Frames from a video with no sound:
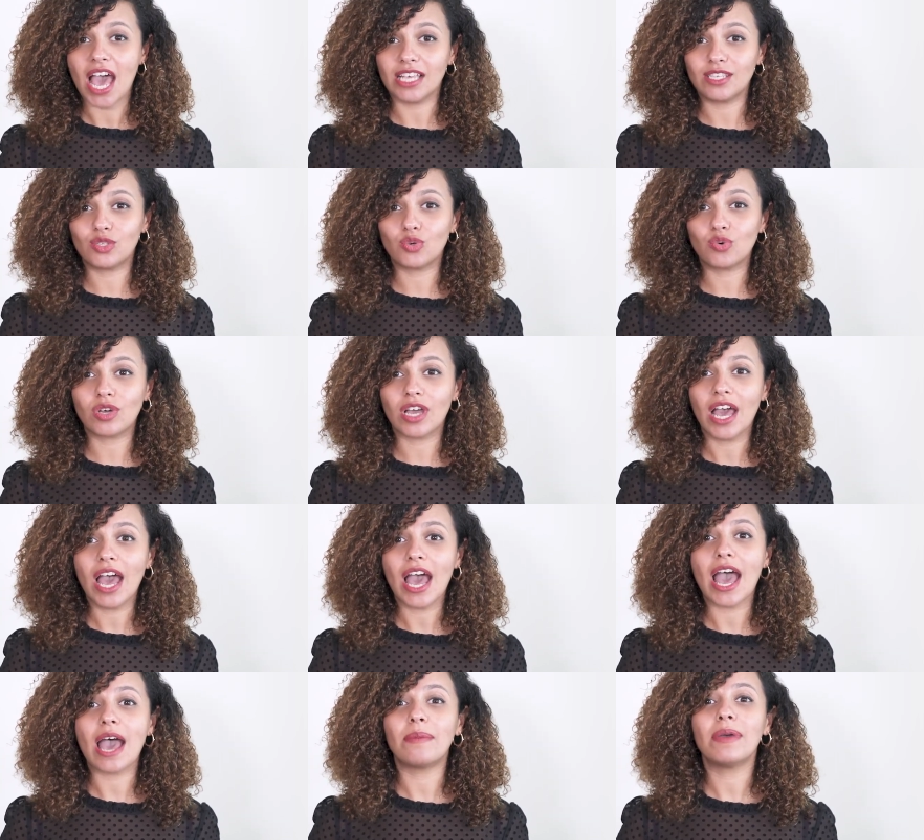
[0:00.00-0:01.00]
الزوجة
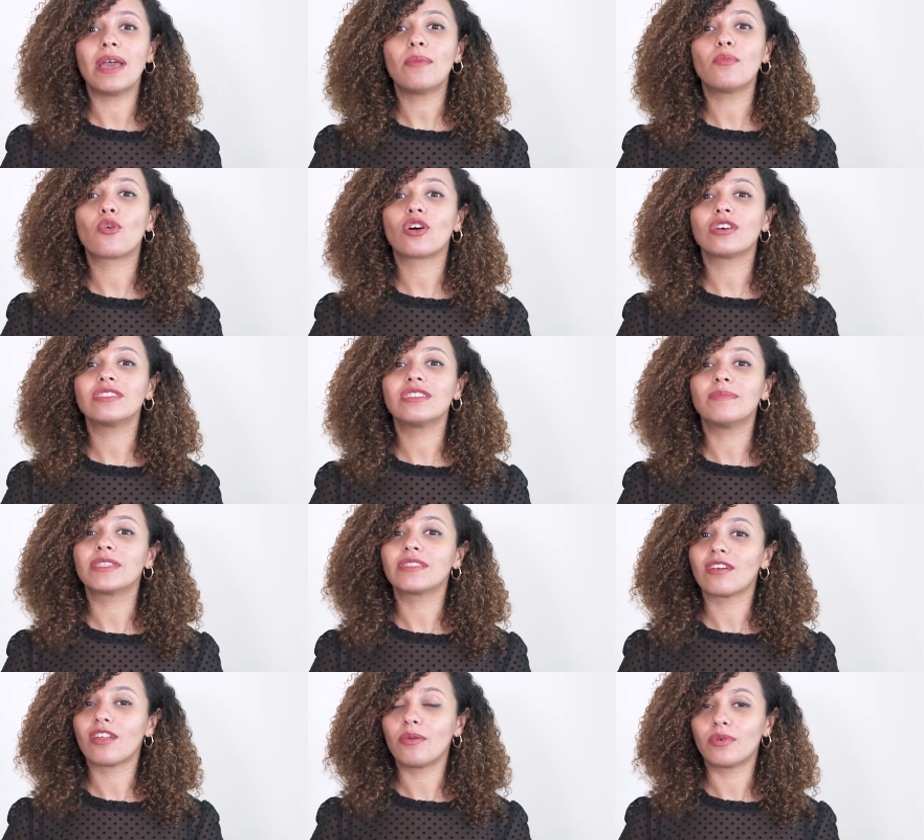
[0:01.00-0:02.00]
أباء مقدم
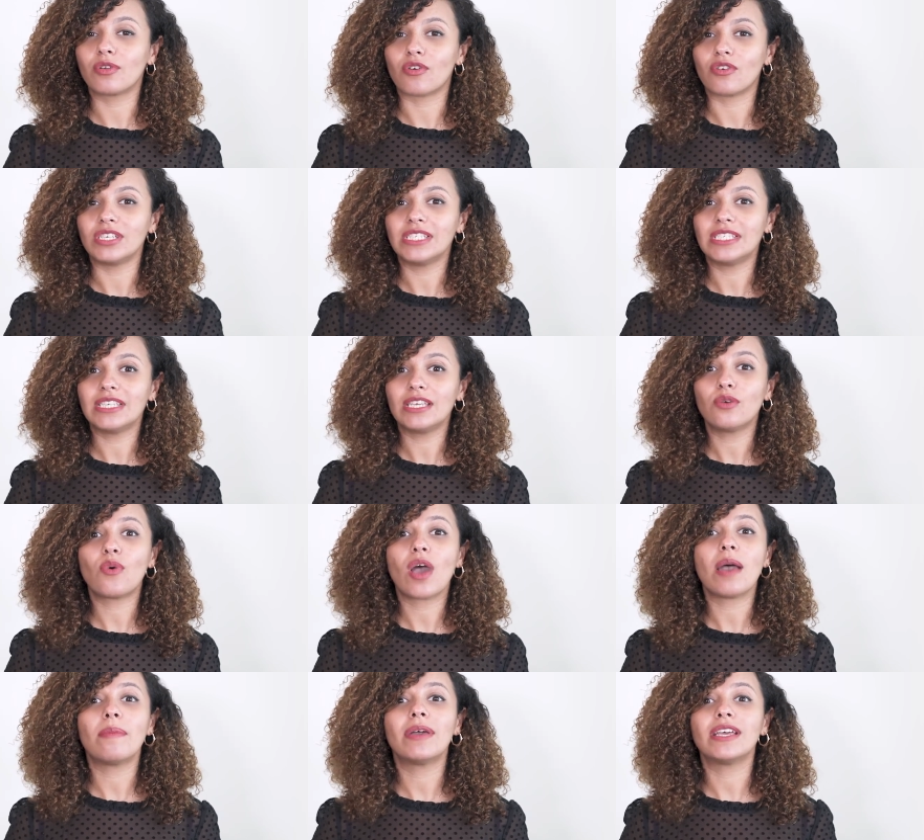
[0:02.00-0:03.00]
الطلب الرئيسي
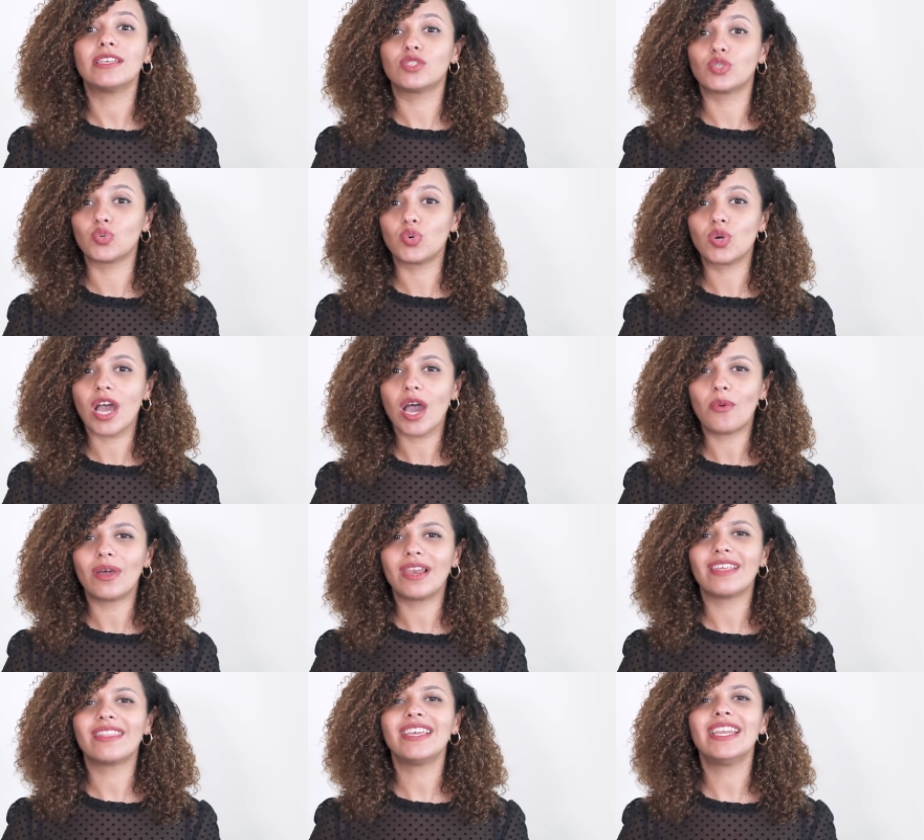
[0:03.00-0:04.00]
وأباء الزوجة
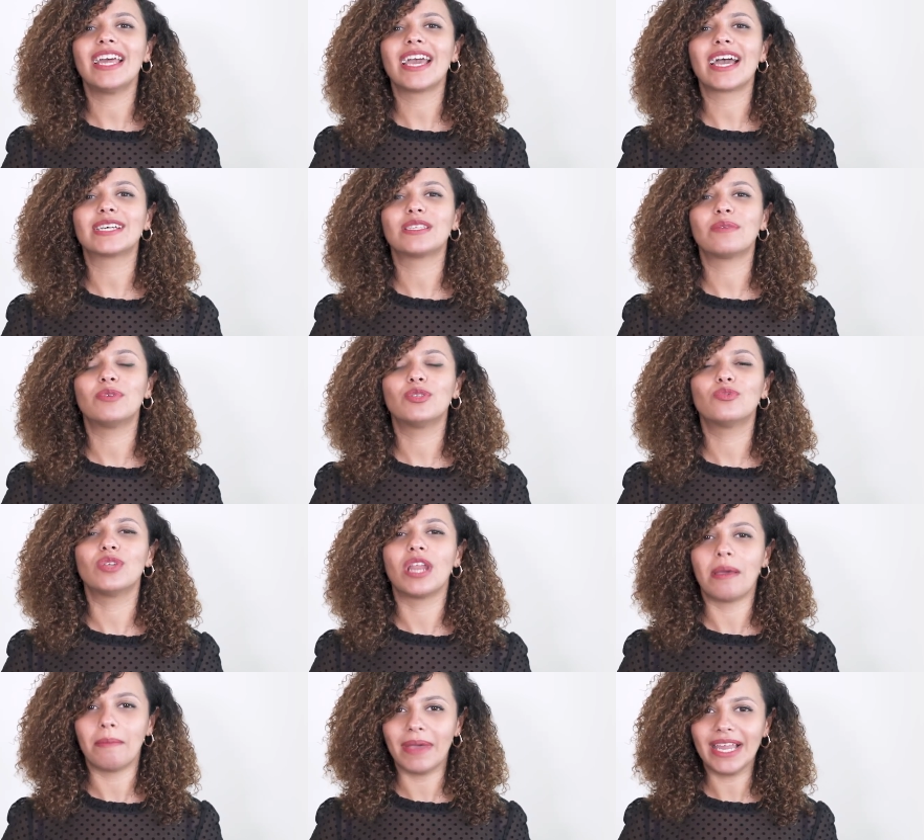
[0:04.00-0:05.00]
والذين
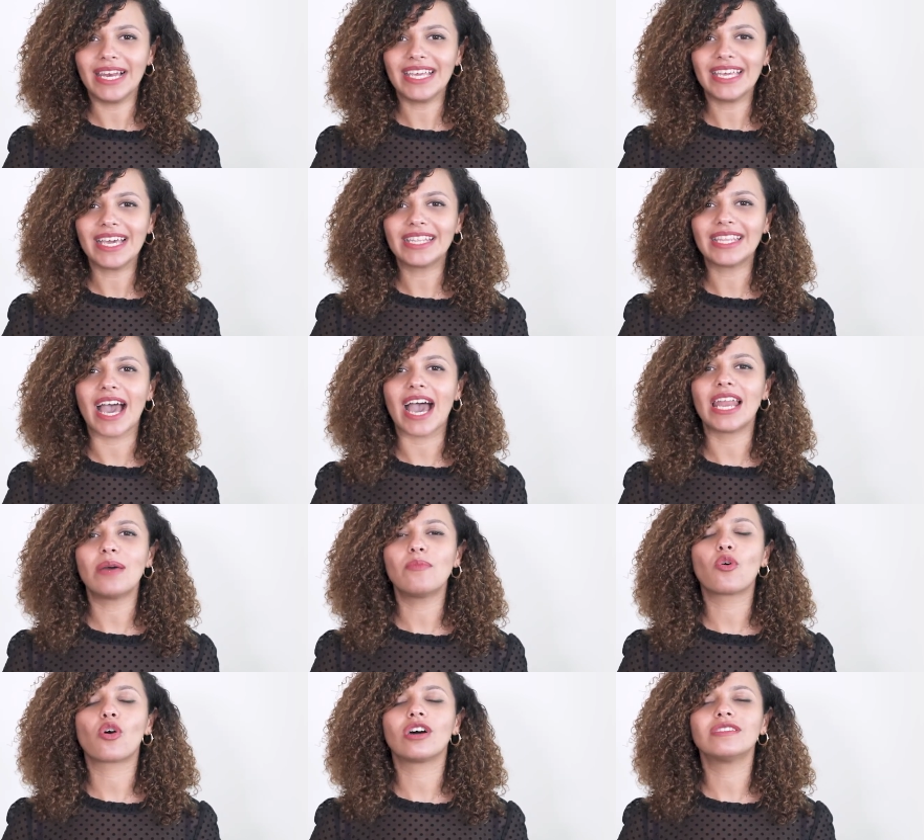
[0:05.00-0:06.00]
يعتمدون ماليا
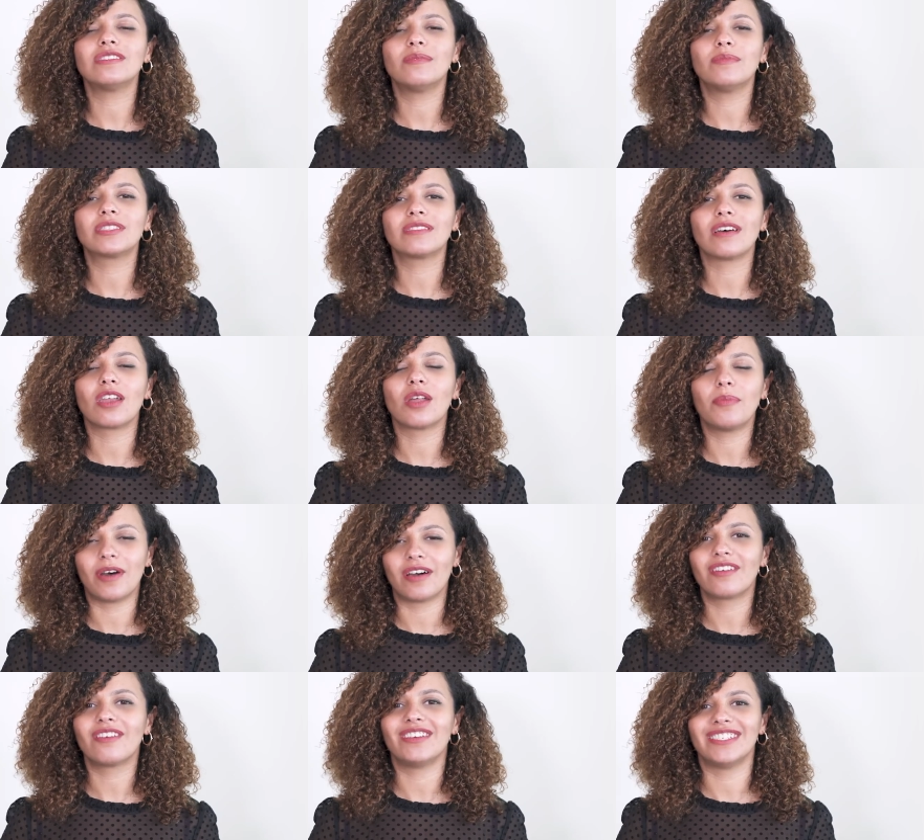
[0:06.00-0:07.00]
على مقدم الطلب
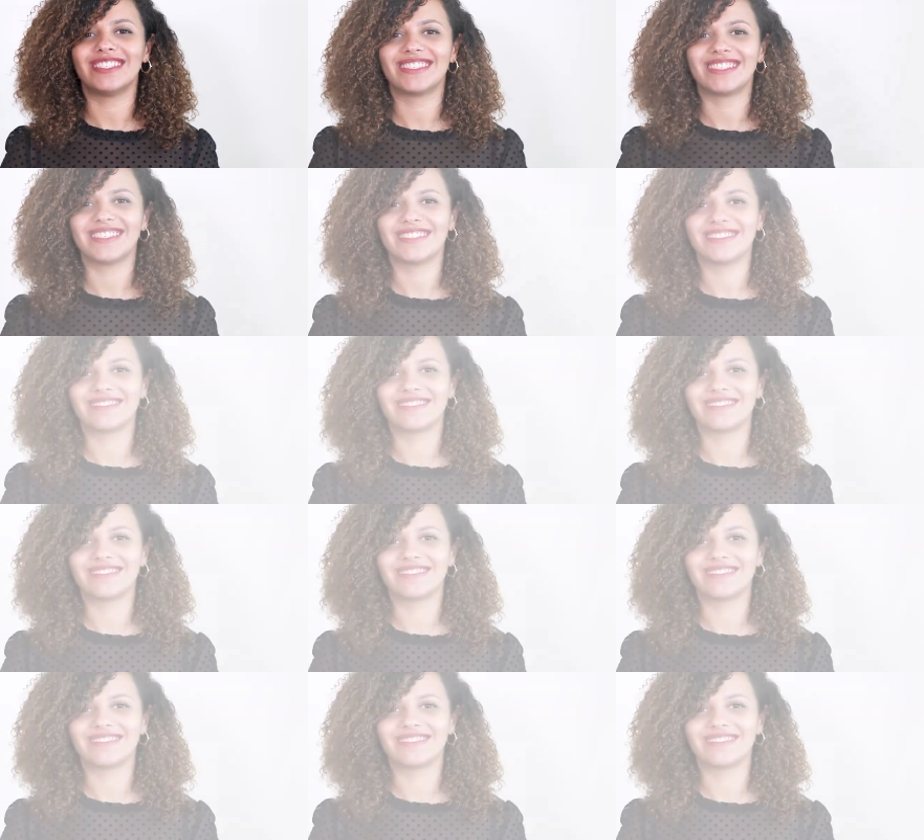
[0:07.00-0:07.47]
الرئيسي